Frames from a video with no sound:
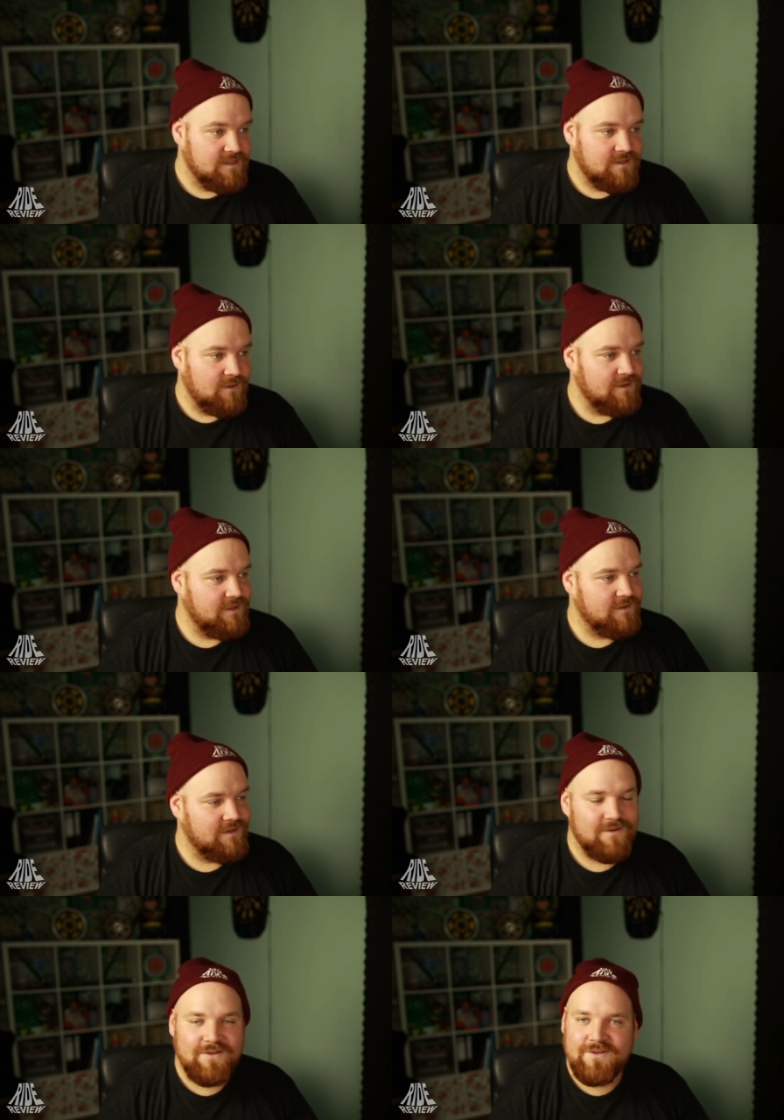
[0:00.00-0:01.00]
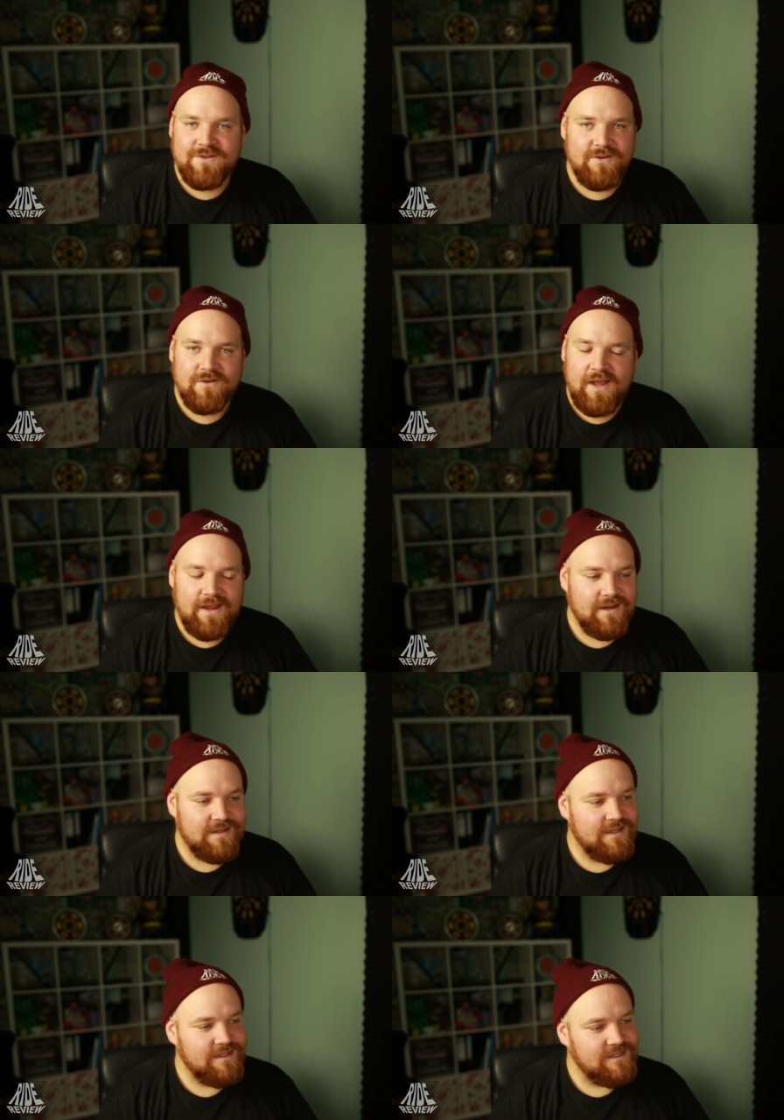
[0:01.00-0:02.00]
Junge, Junge, Junge, Junge, Junge, ey, da
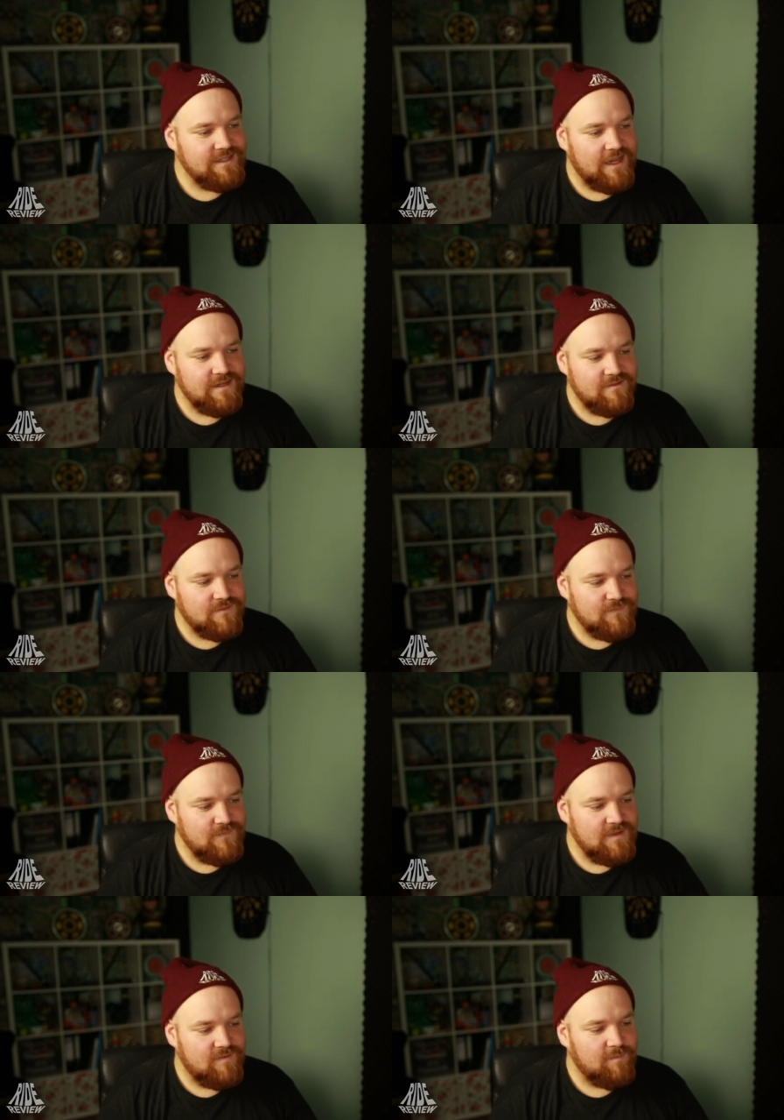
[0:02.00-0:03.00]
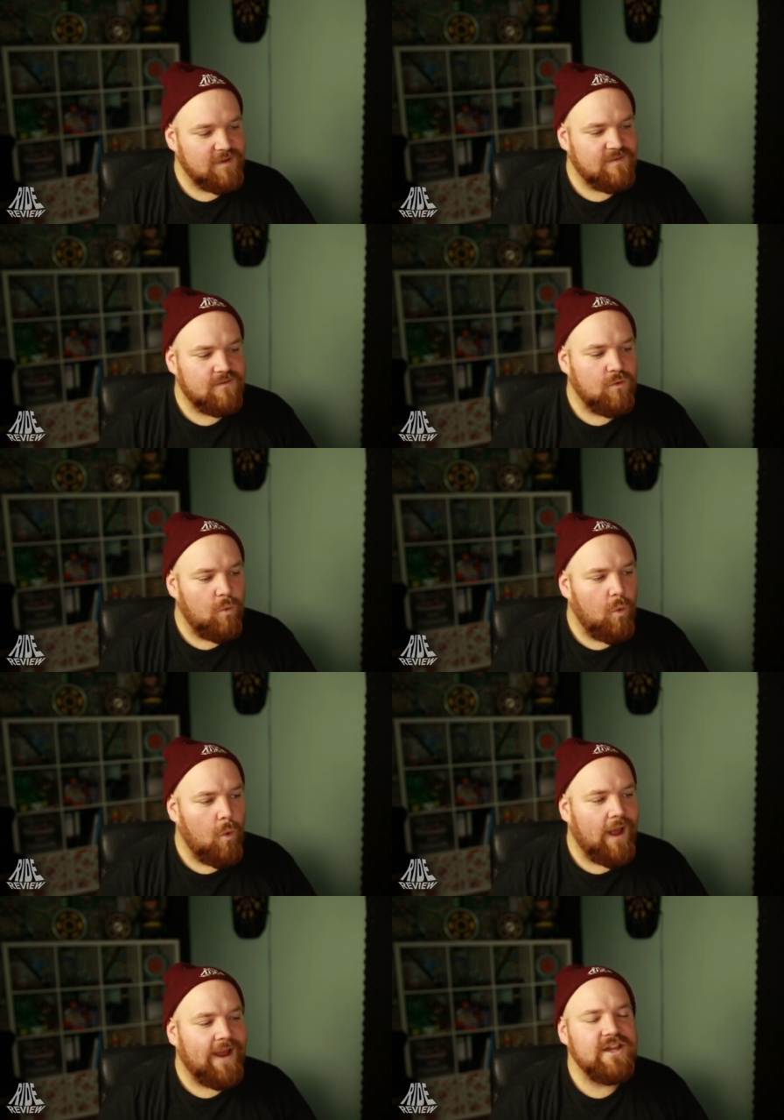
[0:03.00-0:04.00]
kriege ich echt zu viel, wenn man
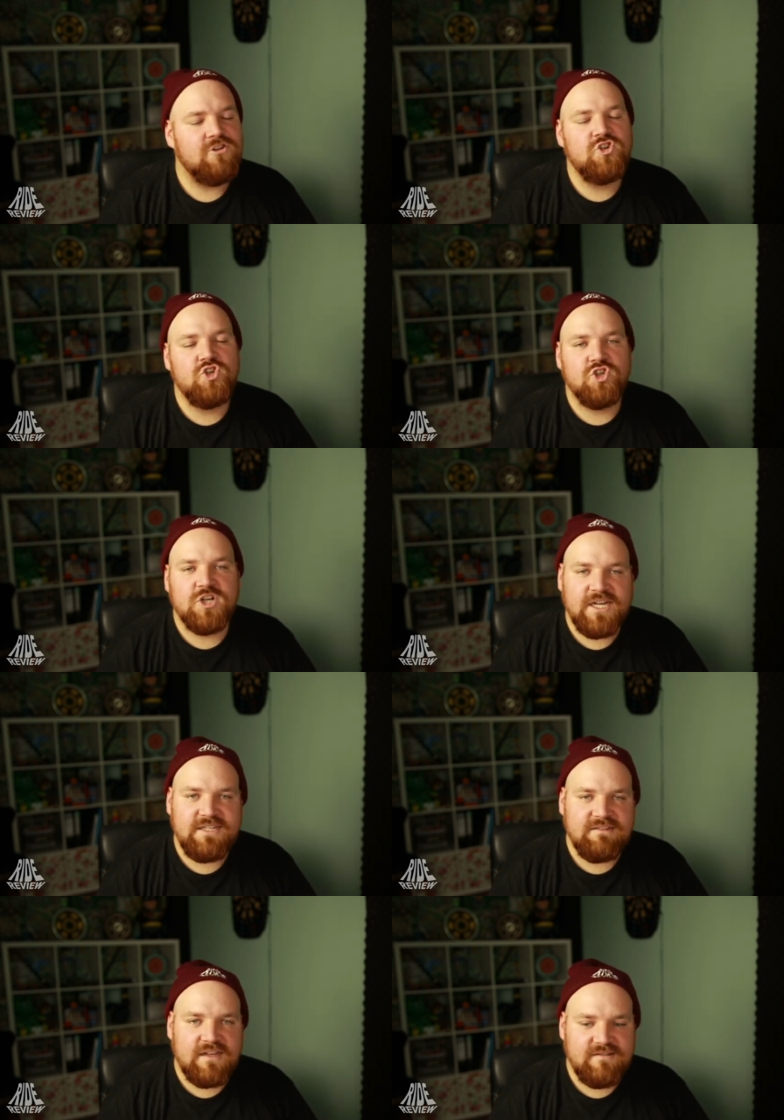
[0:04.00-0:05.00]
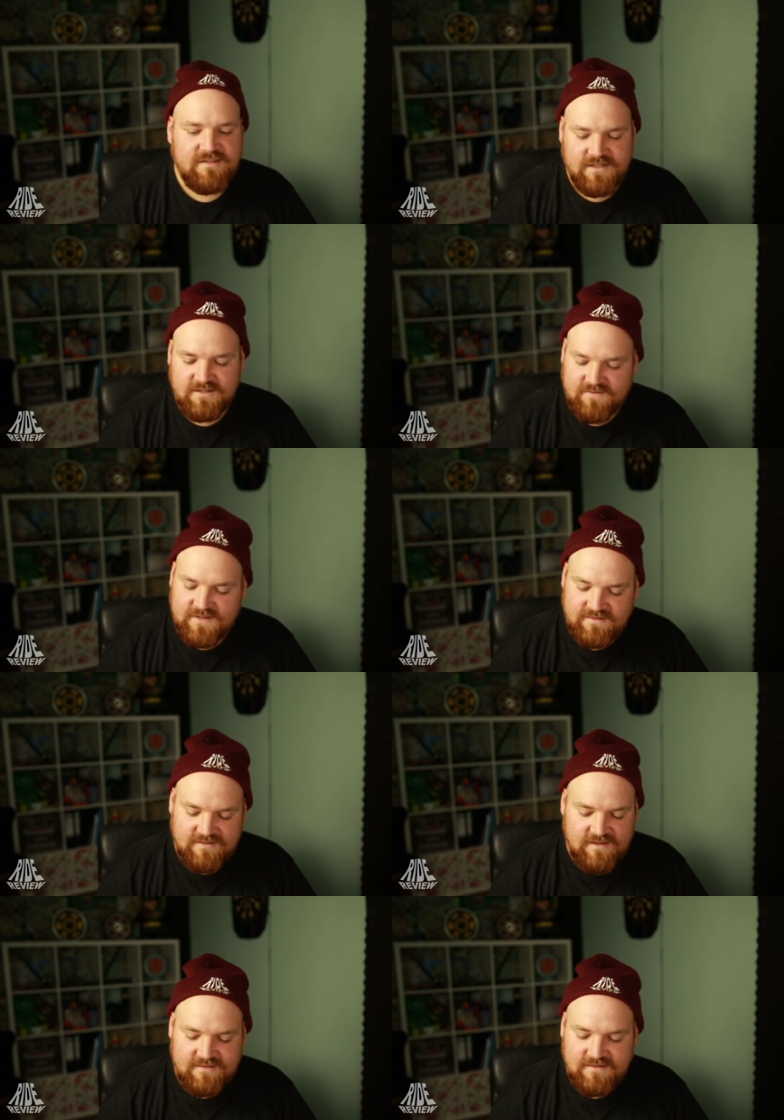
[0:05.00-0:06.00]
so einen Scheiß erzählt, weißt
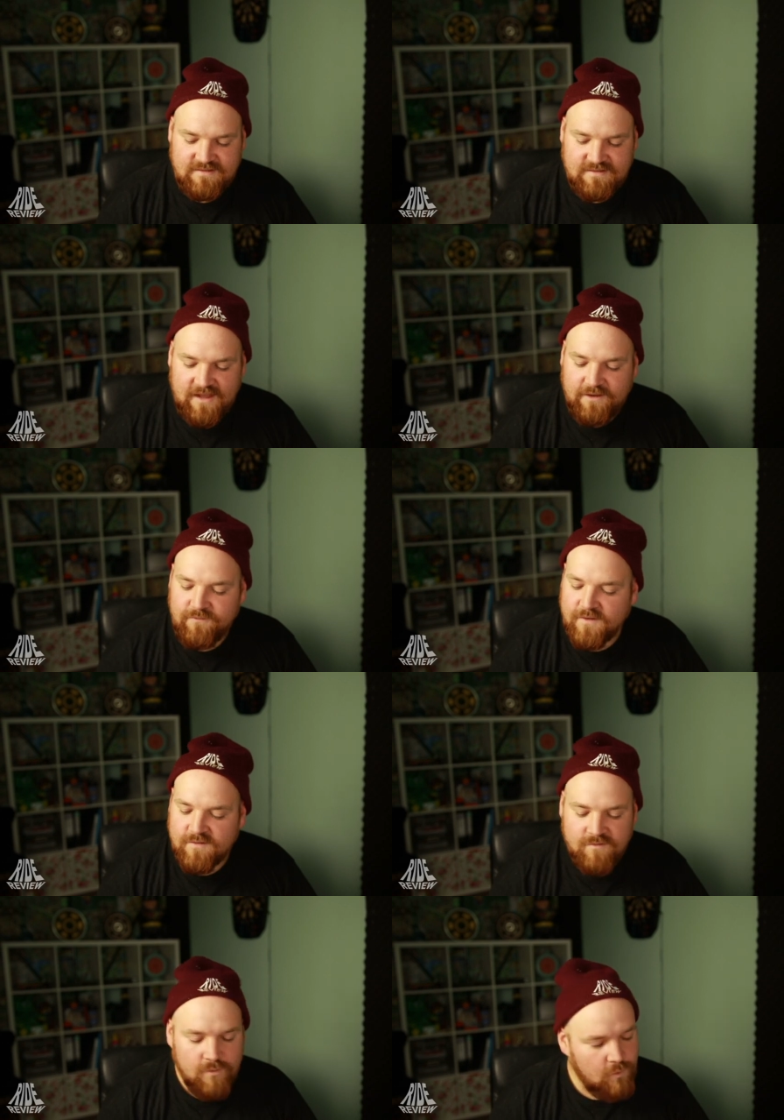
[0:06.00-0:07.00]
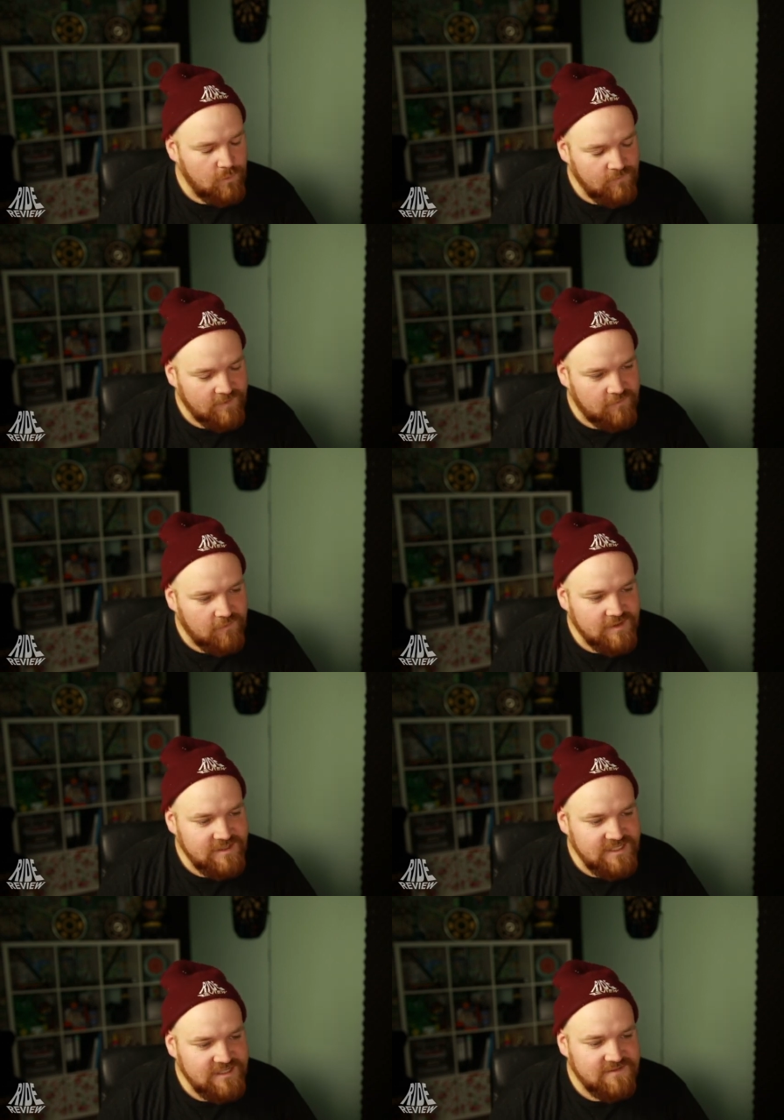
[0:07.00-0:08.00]
du, das ist einfach so was
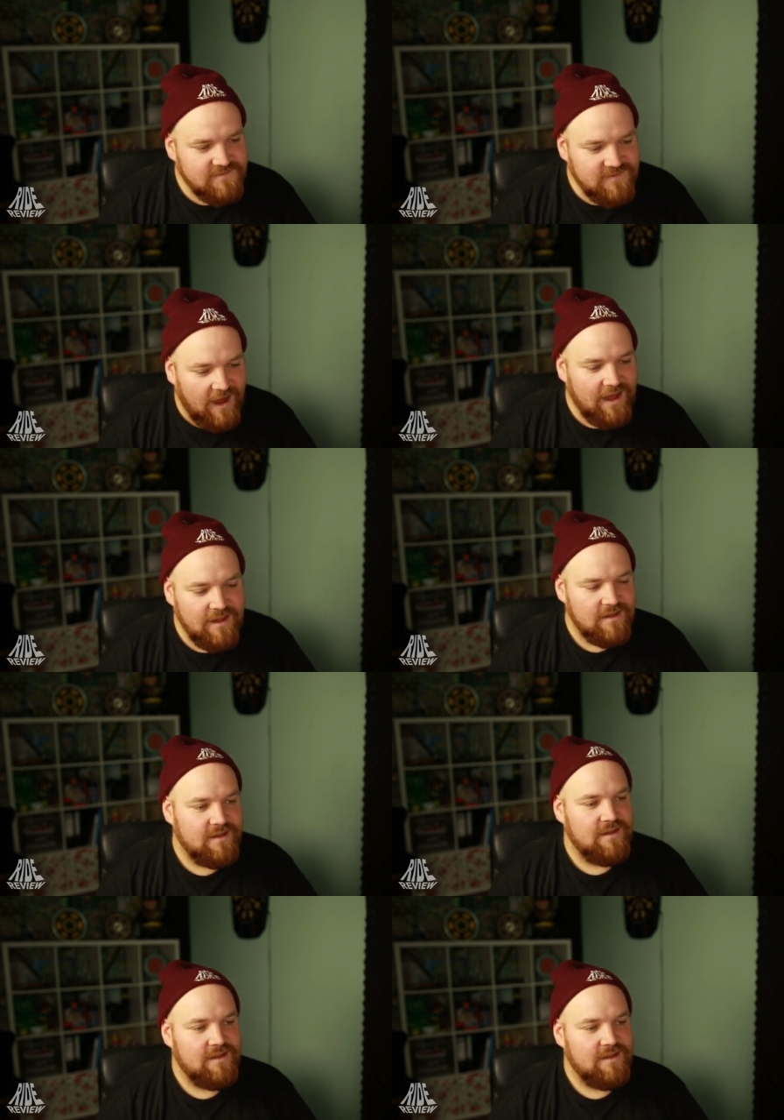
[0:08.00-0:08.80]
von nicht wahr.